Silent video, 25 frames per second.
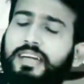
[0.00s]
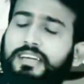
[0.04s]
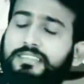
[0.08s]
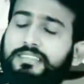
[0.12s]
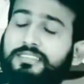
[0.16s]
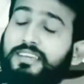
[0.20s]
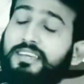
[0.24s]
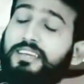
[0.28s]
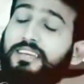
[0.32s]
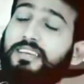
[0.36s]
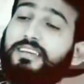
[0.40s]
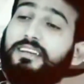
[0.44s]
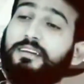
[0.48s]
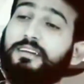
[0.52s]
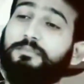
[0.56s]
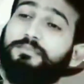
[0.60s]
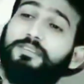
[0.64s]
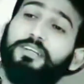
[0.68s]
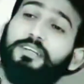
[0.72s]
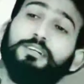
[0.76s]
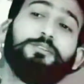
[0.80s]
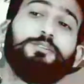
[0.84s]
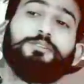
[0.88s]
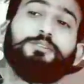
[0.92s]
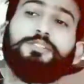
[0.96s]
ऐसे
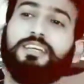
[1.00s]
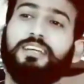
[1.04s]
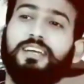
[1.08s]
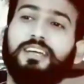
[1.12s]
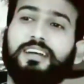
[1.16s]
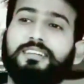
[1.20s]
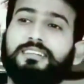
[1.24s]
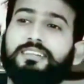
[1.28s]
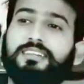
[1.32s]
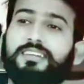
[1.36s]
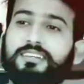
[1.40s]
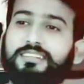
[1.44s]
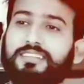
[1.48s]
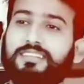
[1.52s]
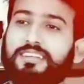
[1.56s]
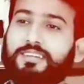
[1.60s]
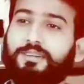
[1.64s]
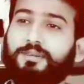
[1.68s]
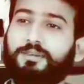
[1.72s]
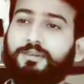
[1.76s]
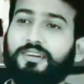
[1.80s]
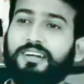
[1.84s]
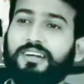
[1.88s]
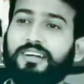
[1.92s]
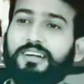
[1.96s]
कब तक तुझे याद करता
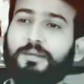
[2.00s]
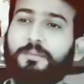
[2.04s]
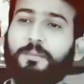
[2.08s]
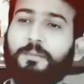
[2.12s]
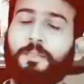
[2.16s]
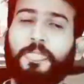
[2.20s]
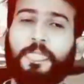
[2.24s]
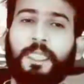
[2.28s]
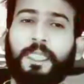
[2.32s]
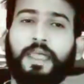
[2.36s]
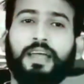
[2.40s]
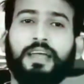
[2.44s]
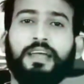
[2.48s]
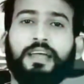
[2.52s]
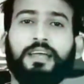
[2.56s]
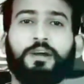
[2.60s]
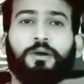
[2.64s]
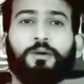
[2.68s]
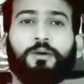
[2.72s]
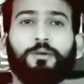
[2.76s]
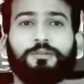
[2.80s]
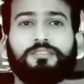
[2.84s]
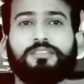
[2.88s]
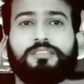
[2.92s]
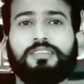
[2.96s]

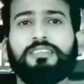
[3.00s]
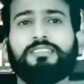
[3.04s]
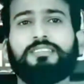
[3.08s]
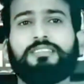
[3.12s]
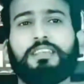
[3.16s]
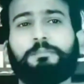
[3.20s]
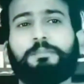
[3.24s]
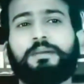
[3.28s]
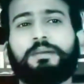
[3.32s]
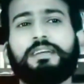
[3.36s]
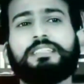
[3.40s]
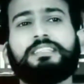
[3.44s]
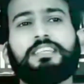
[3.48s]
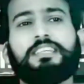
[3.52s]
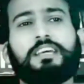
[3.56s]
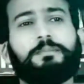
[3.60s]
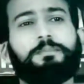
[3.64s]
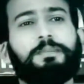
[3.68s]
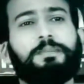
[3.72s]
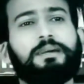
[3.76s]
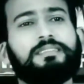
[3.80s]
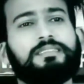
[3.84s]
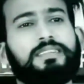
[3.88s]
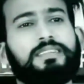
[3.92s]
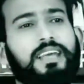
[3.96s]
रहूंगा उस दिन सबके
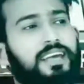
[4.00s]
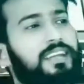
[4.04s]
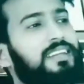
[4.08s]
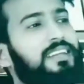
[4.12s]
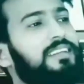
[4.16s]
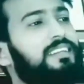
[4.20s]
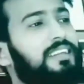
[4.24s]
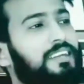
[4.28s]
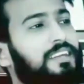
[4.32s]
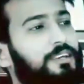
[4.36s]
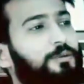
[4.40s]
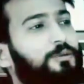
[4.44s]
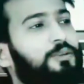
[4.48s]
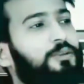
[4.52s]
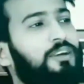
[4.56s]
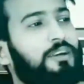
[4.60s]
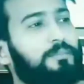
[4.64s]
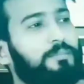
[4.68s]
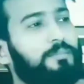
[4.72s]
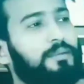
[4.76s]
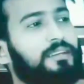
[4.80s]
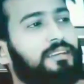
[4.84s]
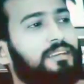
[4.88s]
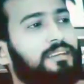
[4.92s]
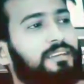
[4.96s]
सर पर सहरे
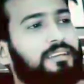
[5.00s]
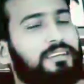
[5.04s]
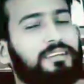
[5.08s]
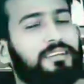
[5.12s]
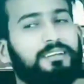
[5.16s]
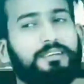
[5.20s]
देखूंगा मैं